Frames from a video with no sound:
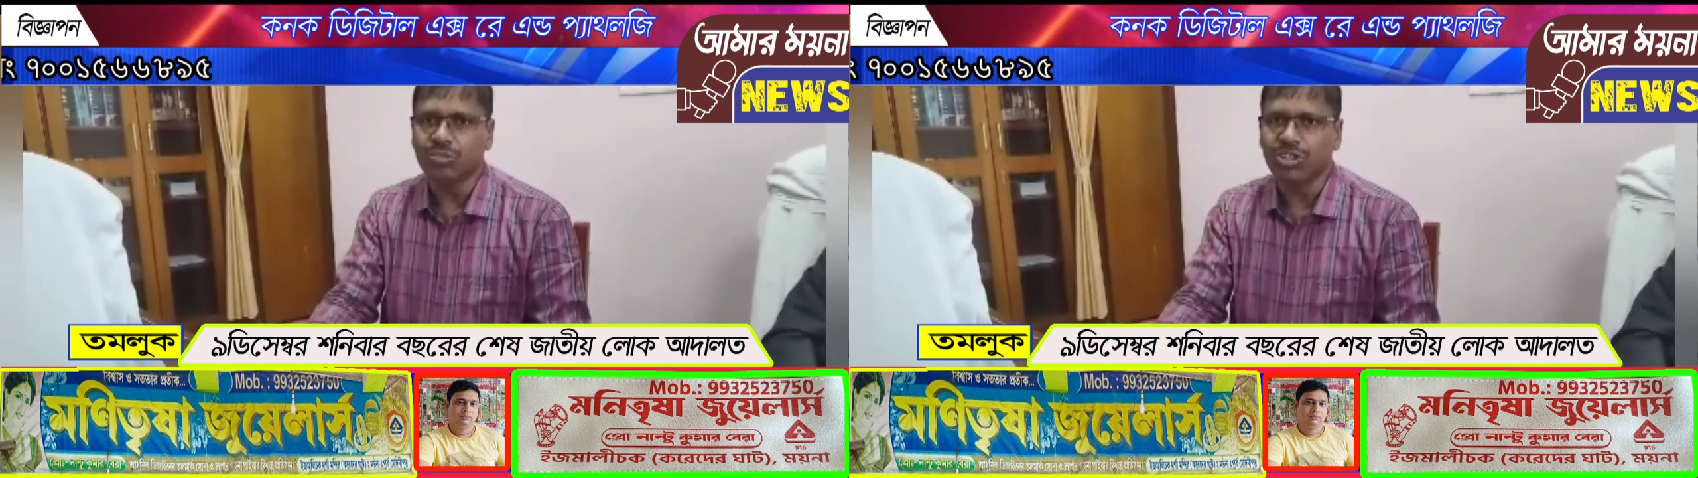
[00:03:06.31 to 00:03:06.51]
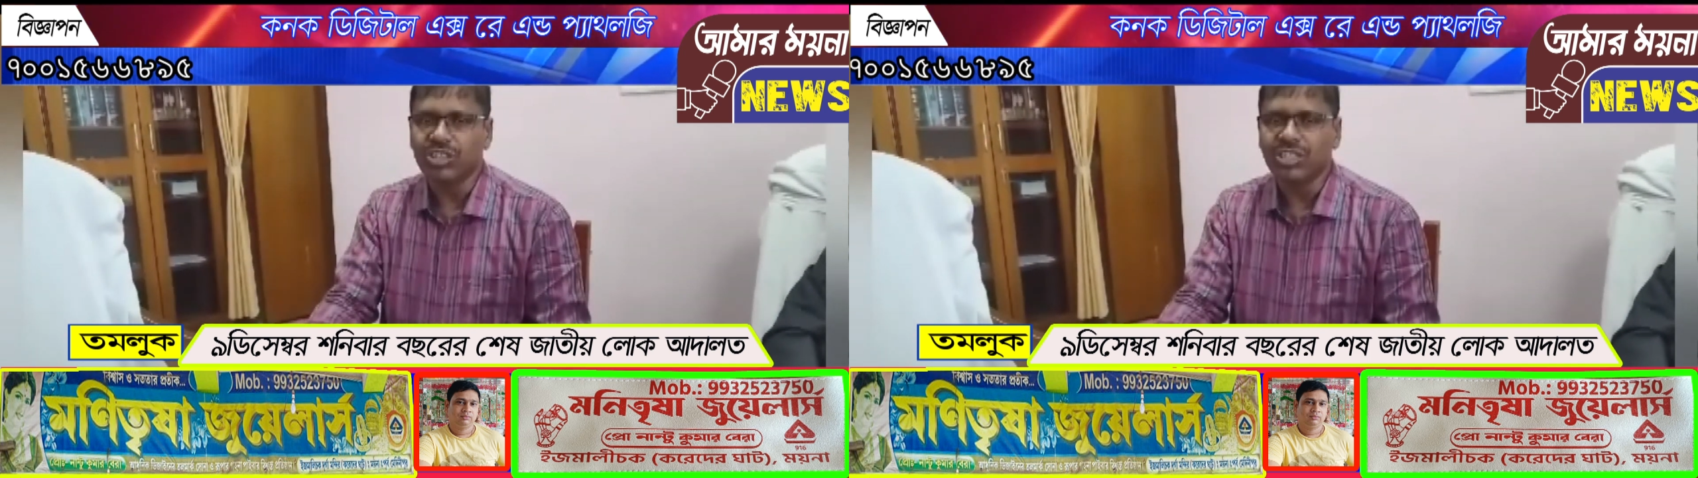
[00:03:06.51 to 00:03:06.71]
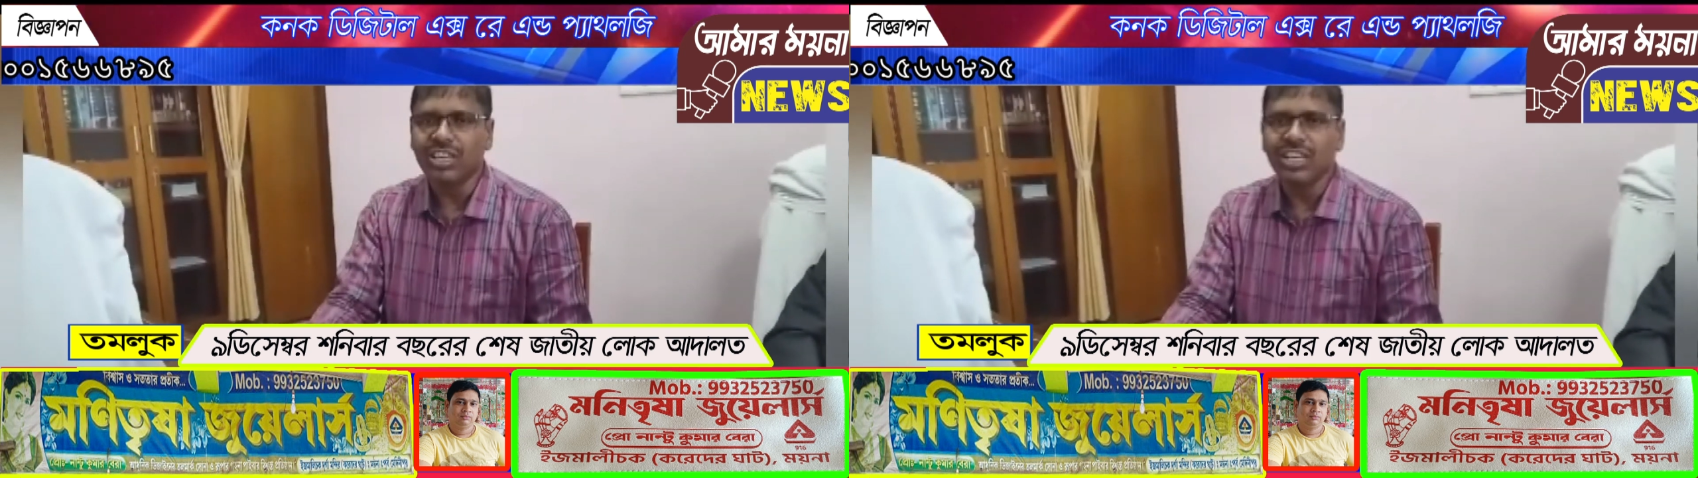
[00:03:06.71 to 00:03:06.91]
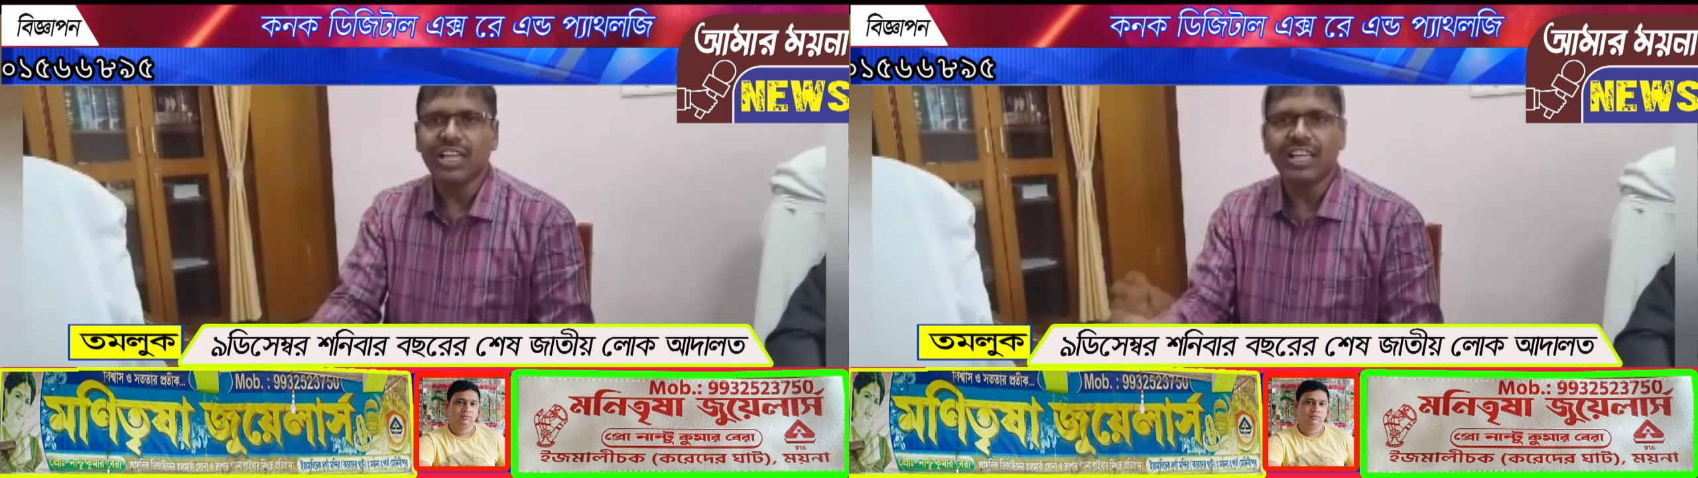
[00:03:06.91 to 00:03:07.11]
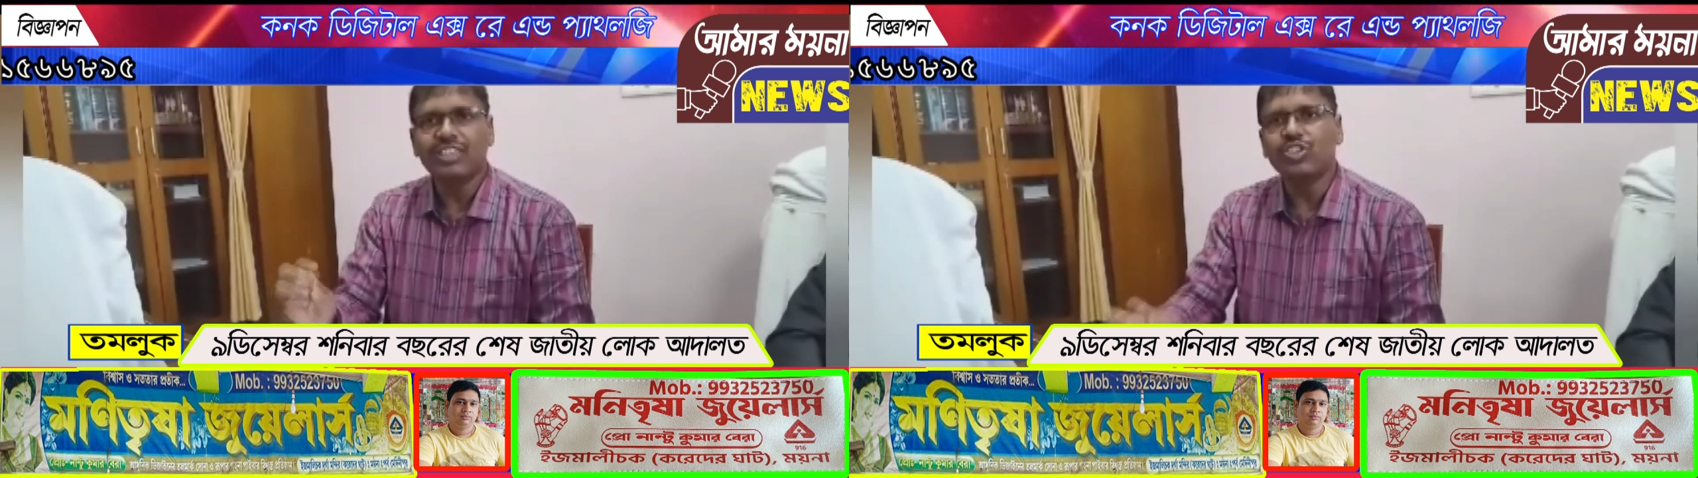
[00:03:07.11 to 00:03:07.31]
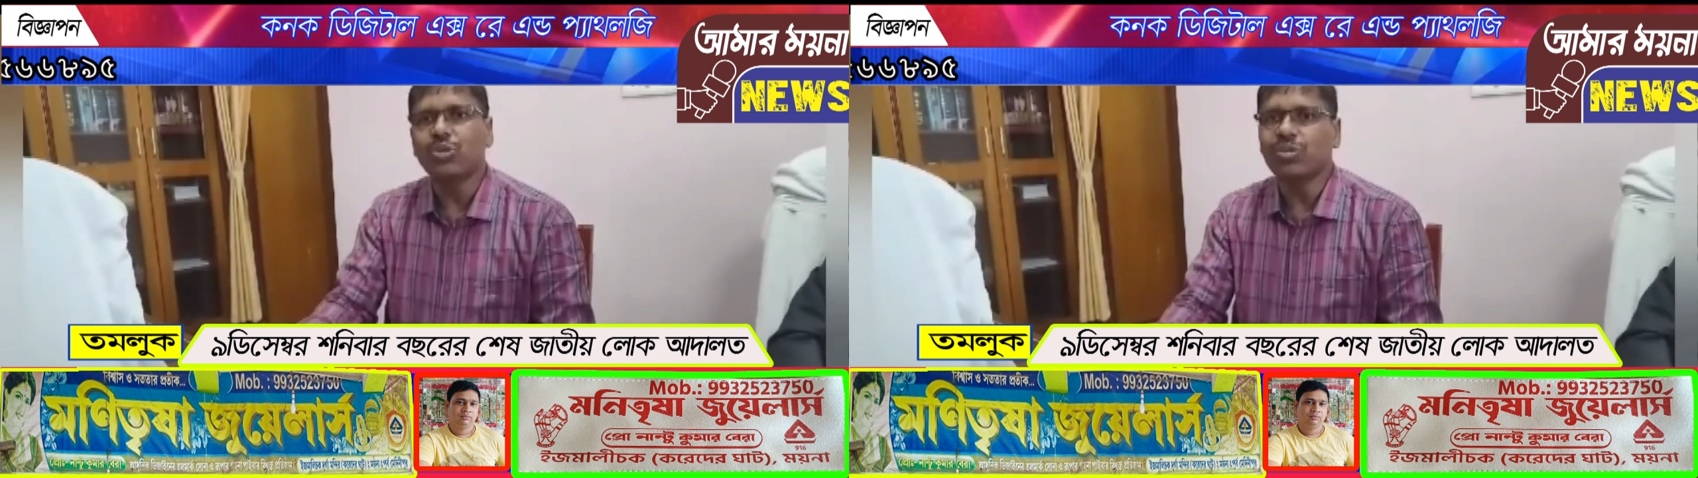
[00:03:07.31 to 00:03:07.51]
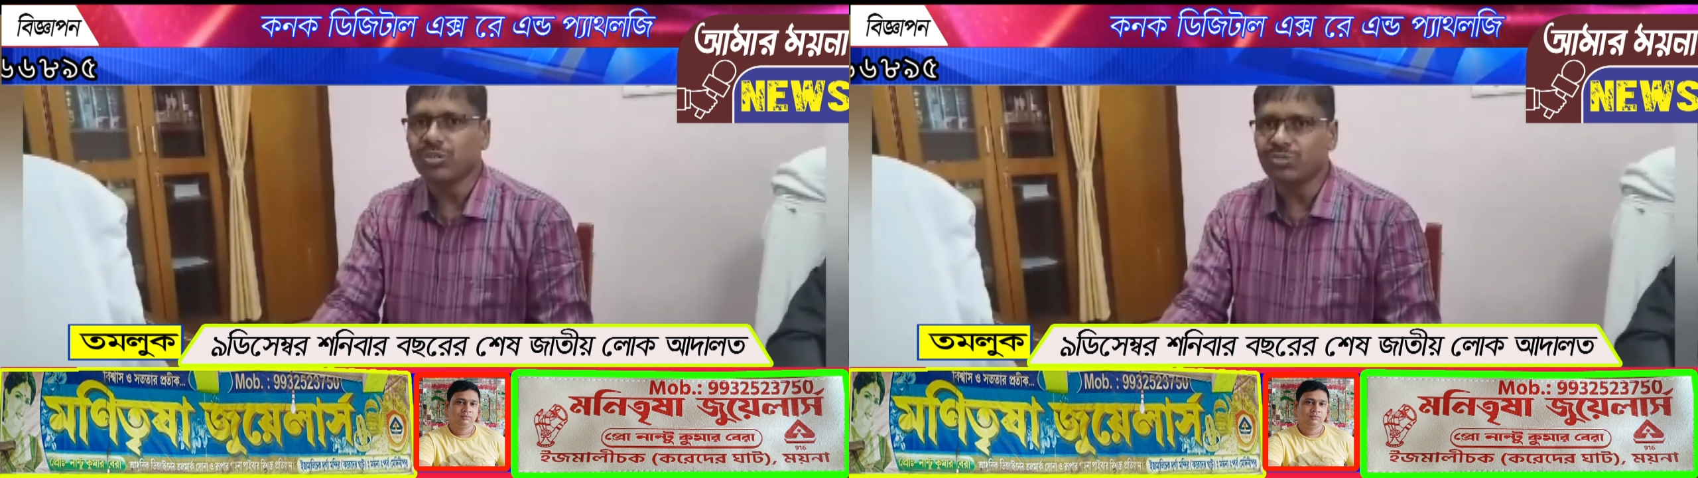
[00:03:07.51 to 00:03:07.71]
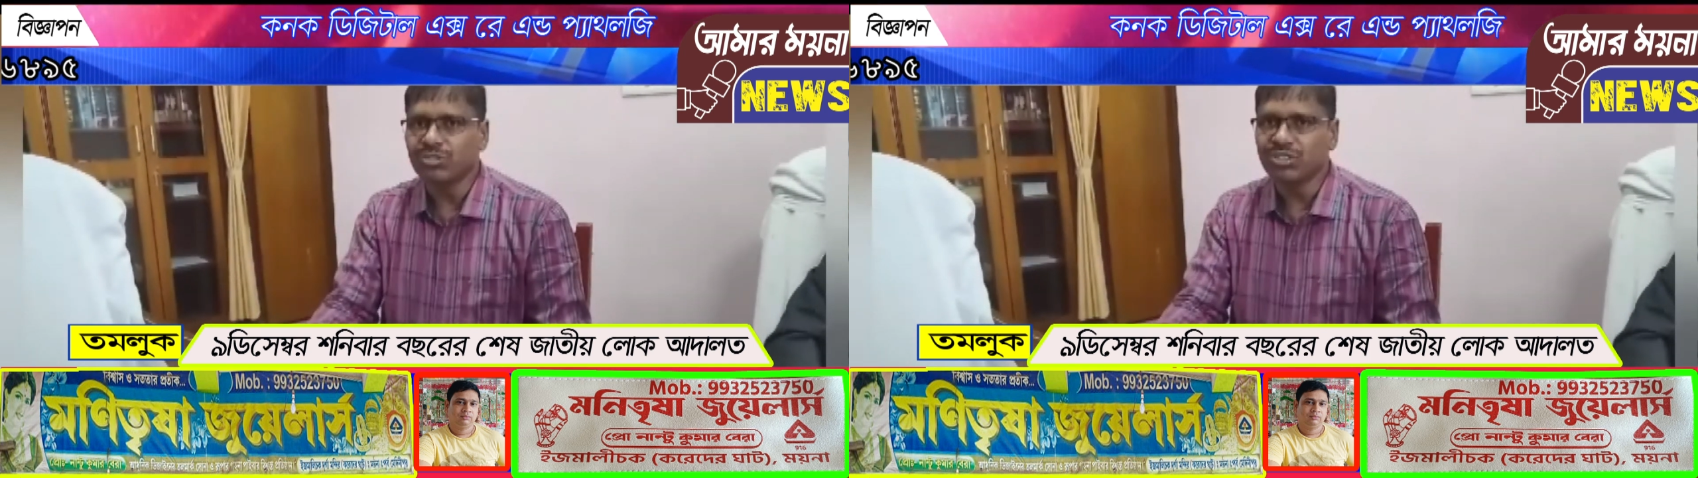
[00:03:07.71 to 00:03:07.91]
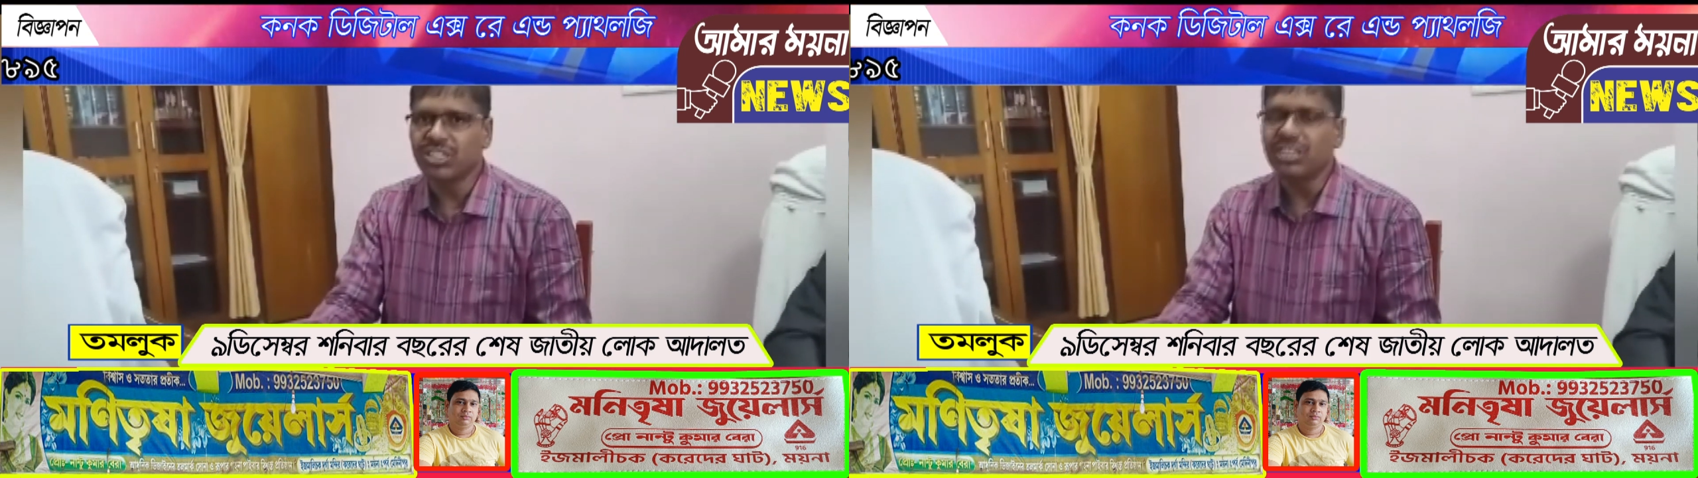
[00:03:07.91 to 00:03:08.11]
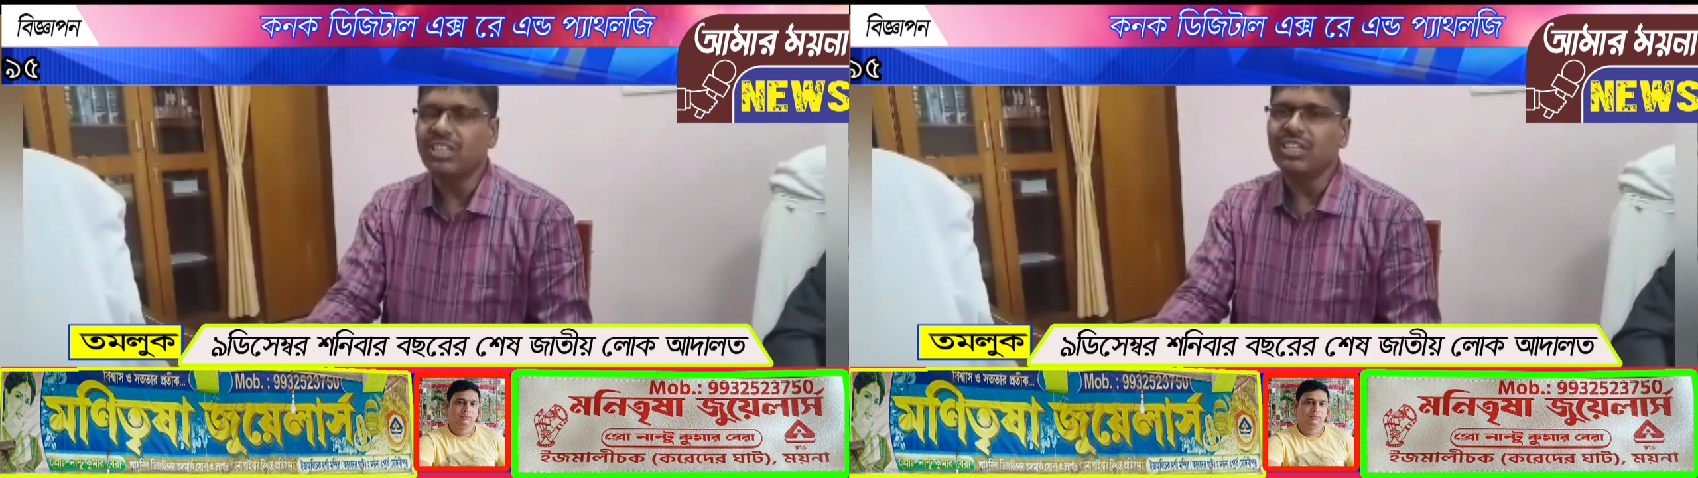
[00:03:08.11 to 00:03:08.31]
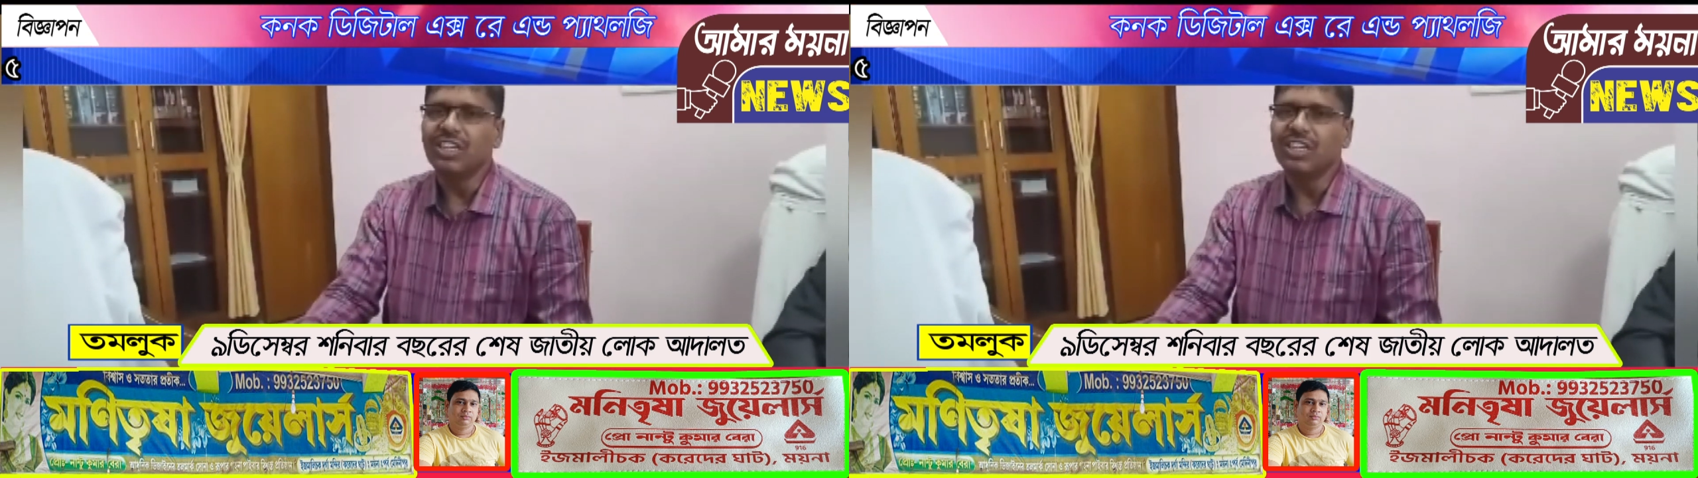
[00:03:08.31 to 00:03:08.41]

সময় এই সময়ের মধ্যে